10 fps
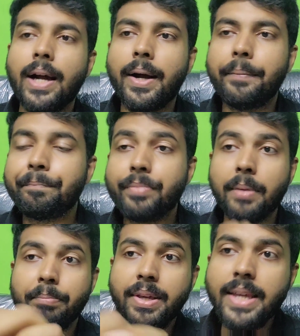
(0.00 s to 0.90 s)

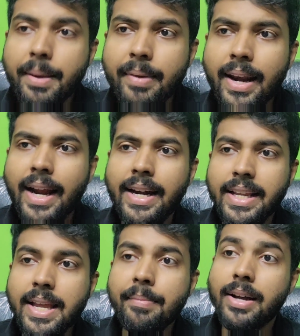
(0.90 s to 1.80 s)
बी एम एल है
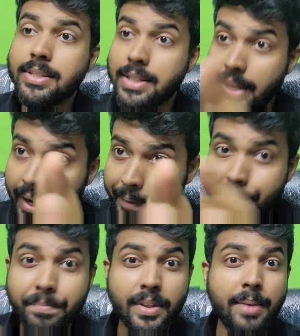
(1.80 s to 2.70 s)
डी एम आर सी है
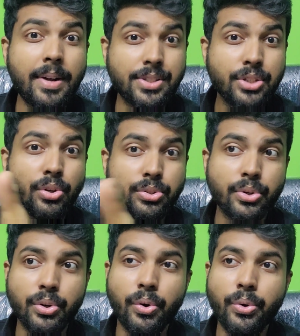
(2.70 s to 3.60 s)
डी एम आर सी इज
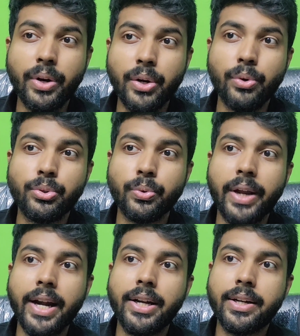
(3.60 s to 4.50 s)
ऑल्सो गोइंग टू रिक्रूट थ्रू
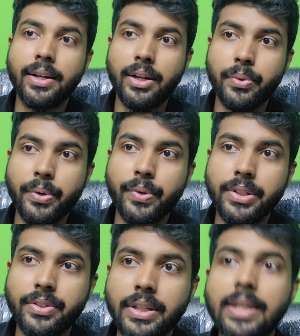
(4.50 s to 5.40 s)
गेट ट्वेंटी
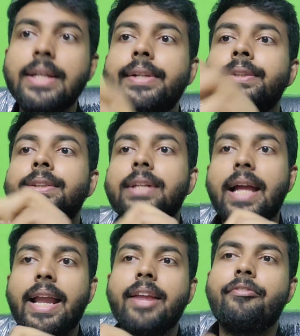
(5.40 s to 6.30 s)
ट्वेंटी थ्री
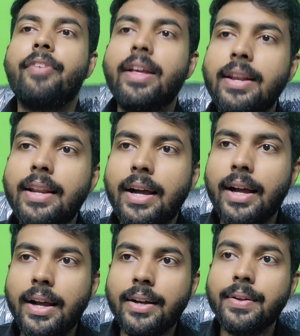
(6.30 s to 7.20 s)
एन एफ एल
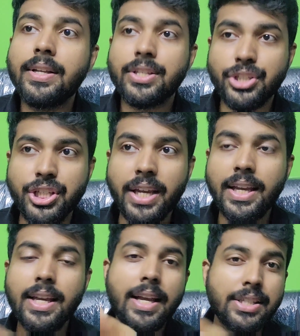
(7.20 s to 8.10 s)
जे
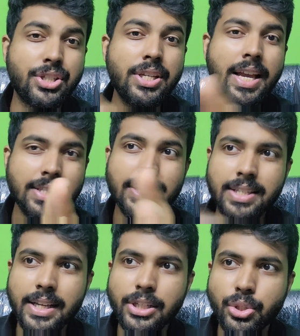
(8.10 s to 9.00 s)
जी ए सी
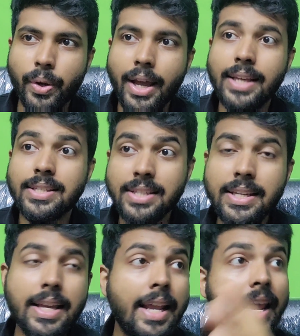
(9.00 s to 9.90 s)
सी एल जो है
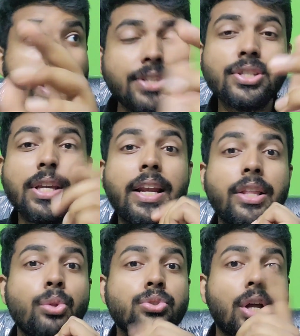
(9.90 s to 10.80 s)
सी एल एच सी एल
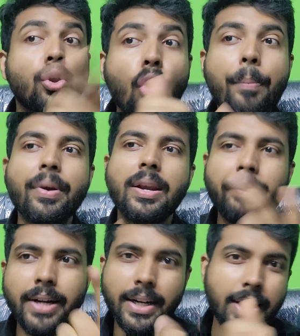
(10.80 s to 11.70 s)
हिंदुस्तान कॉपर
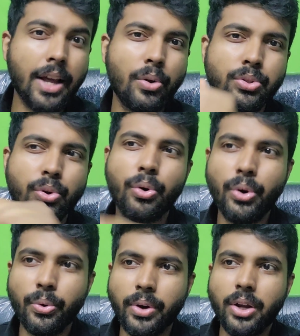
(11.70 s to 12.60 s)
लिमिटेड दे आर ऑल्सो
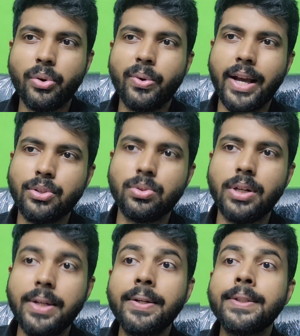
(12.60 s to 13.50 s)
गोइंग टू रिक्रूट
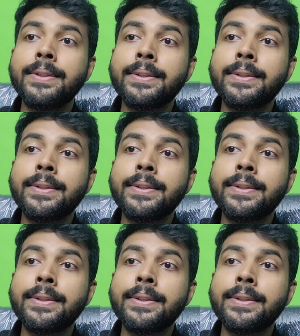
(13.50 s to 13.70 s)
एक्चुअली